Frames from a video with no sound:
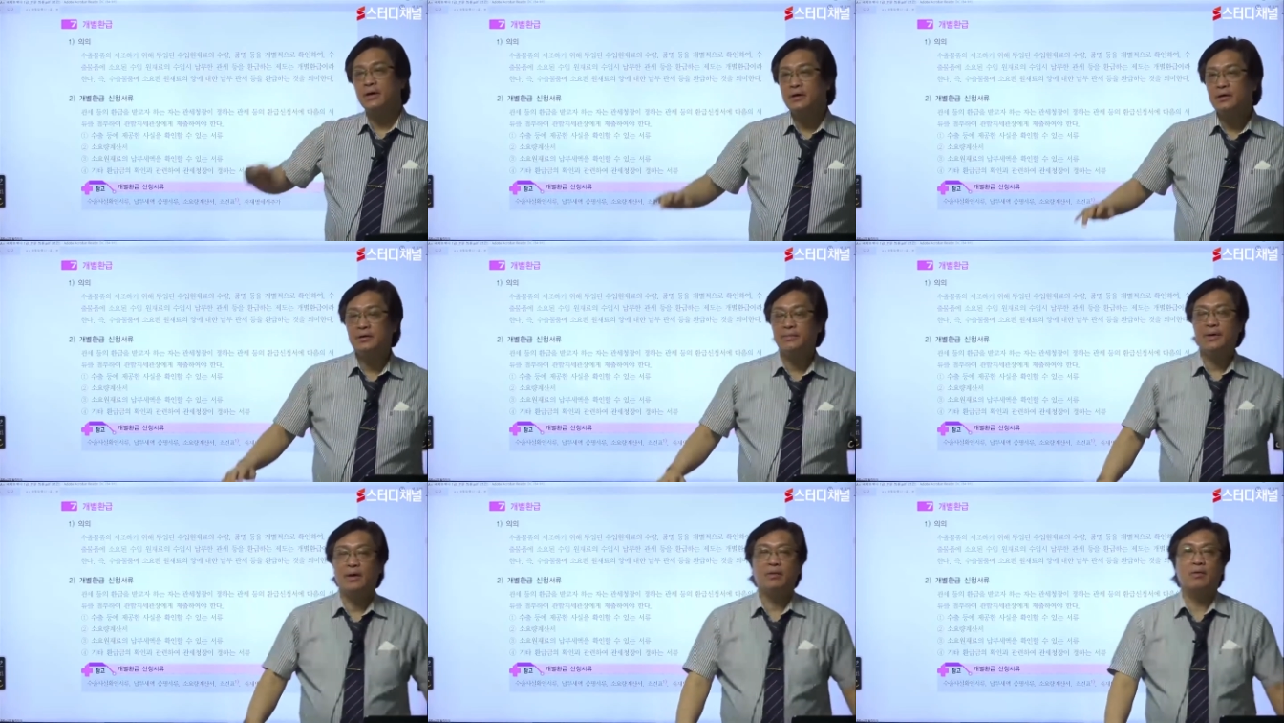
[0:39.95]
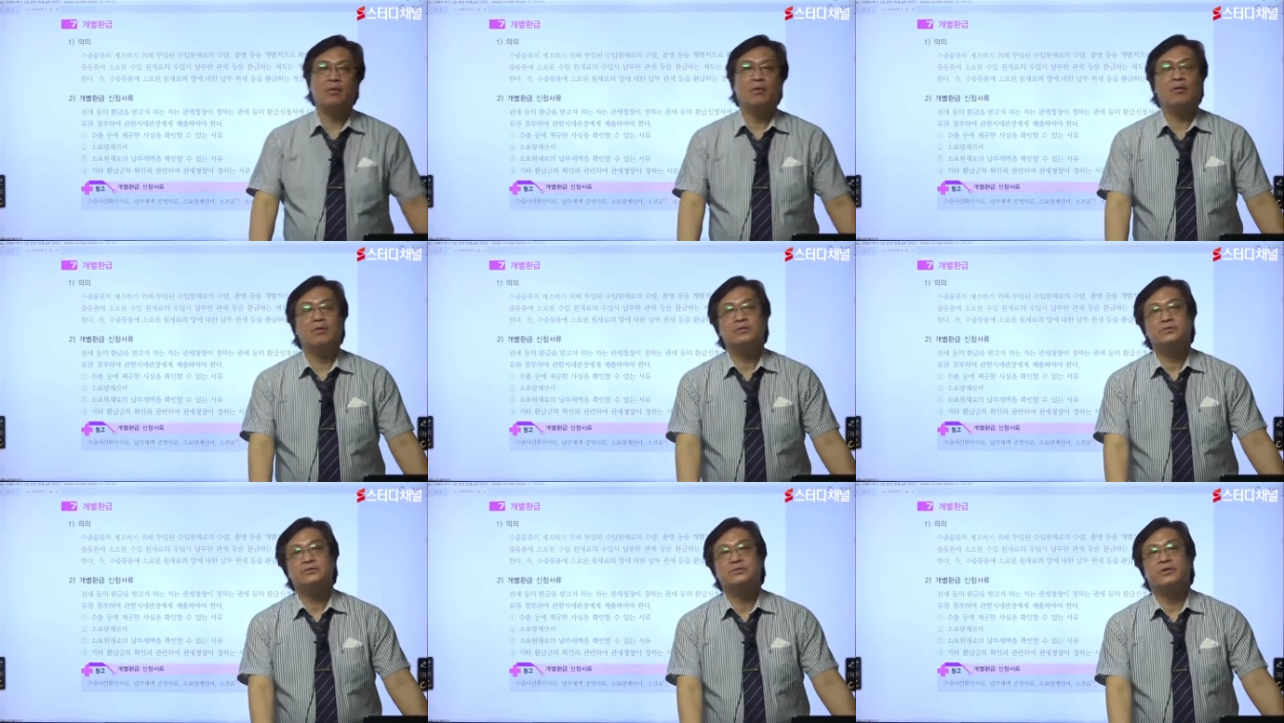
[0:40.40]

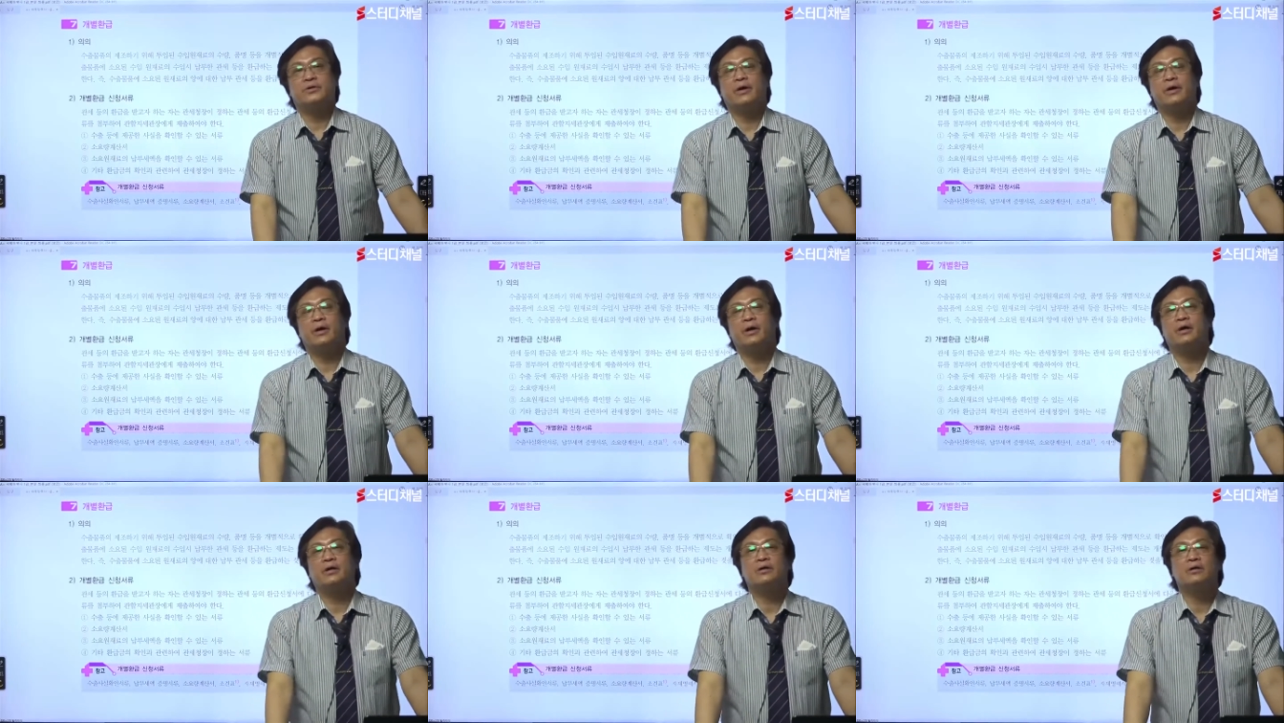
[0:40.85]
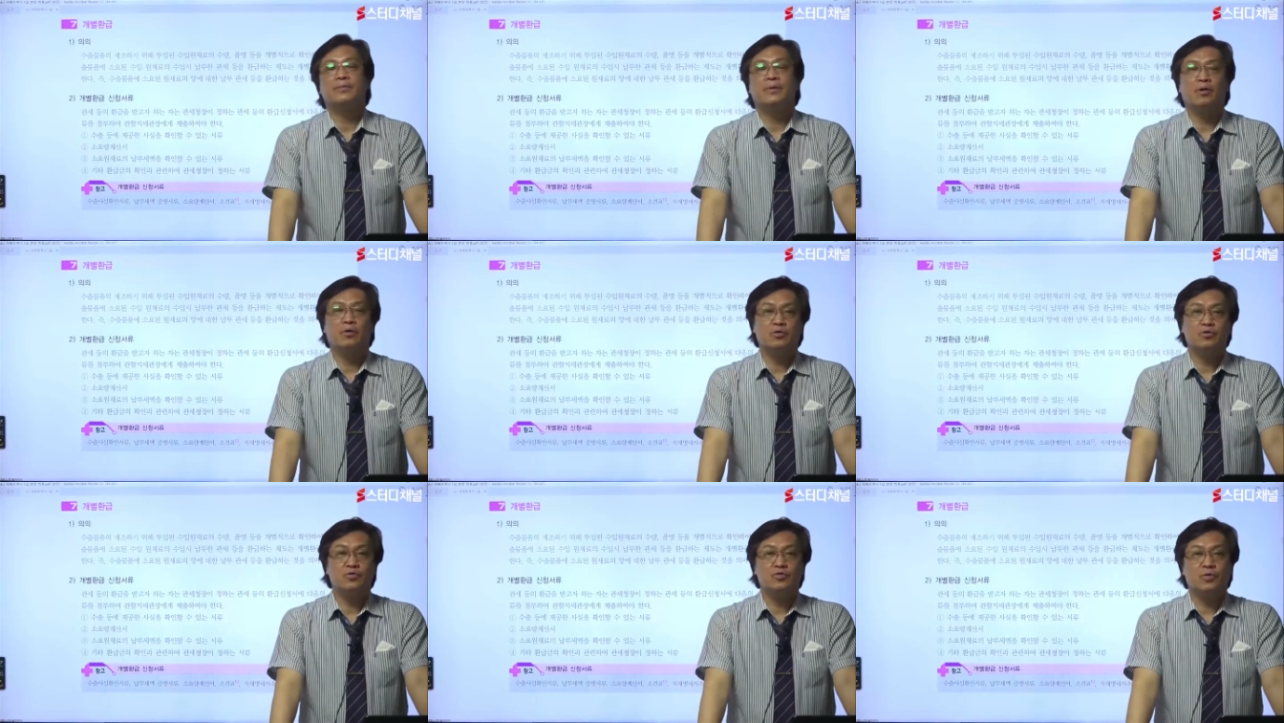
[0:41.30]
환급하고 정액
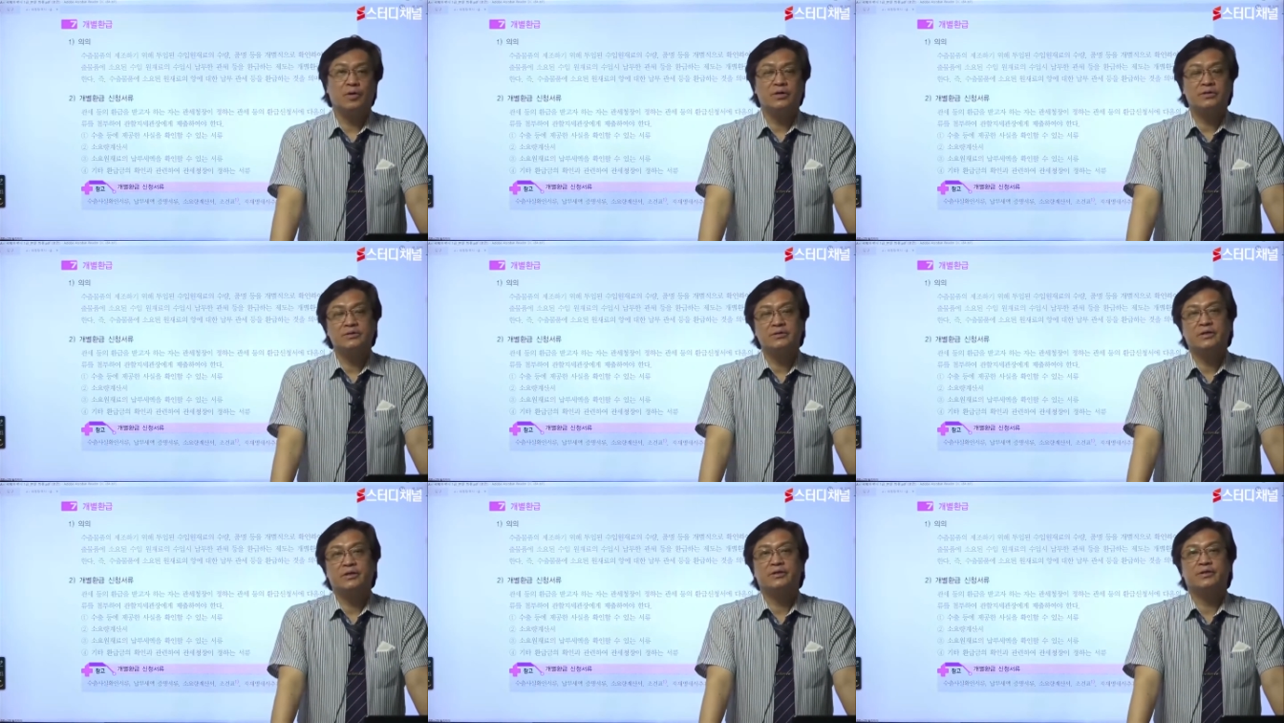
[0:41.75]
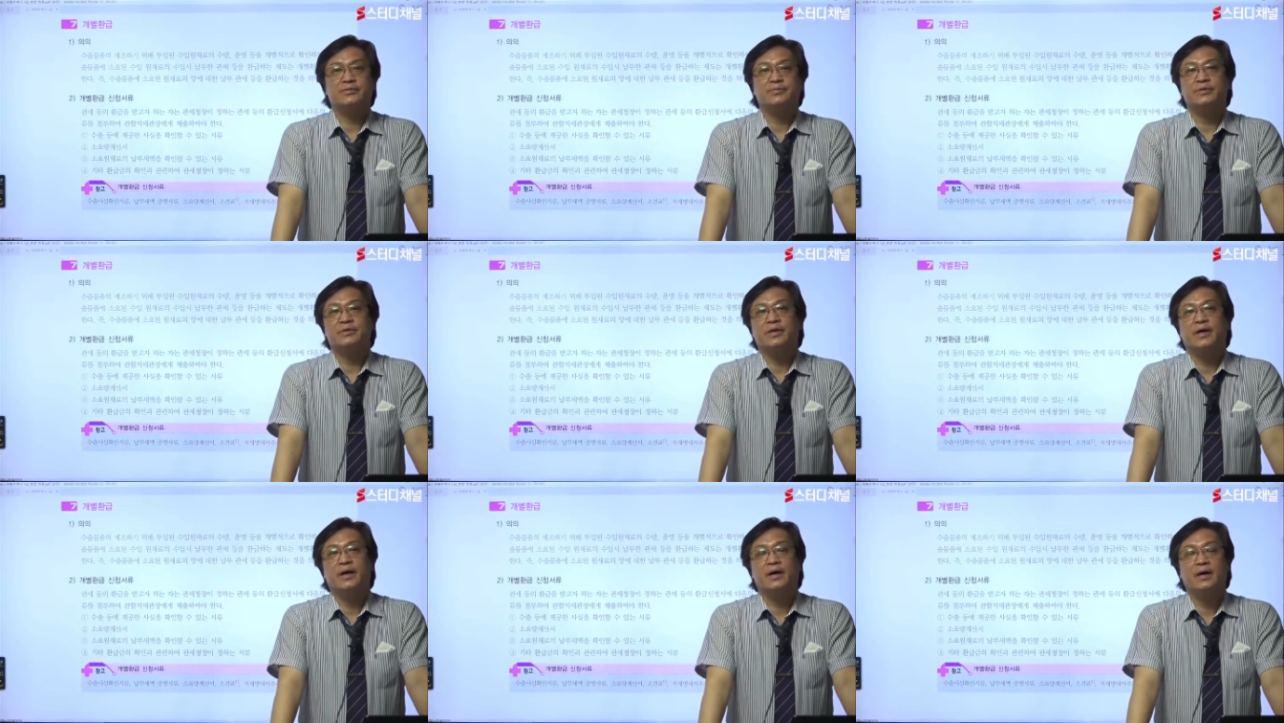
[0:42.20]
환급하고 두 가지가
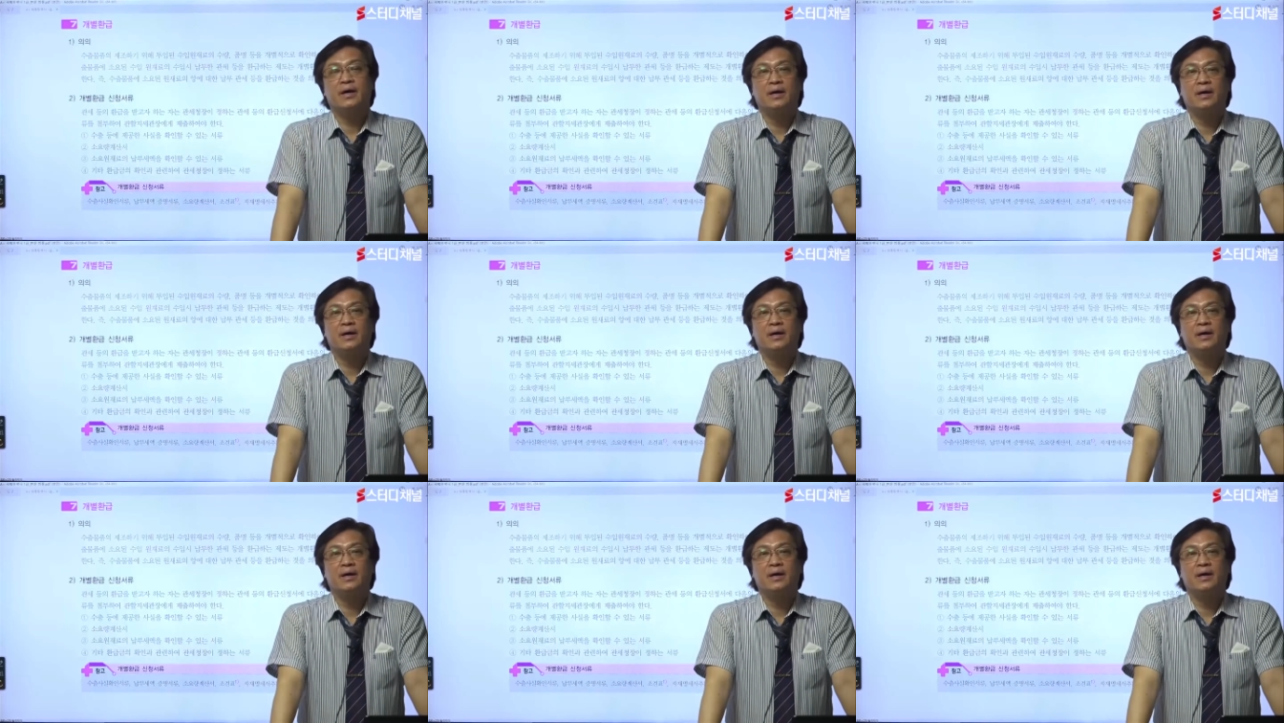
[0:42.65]
있습니다.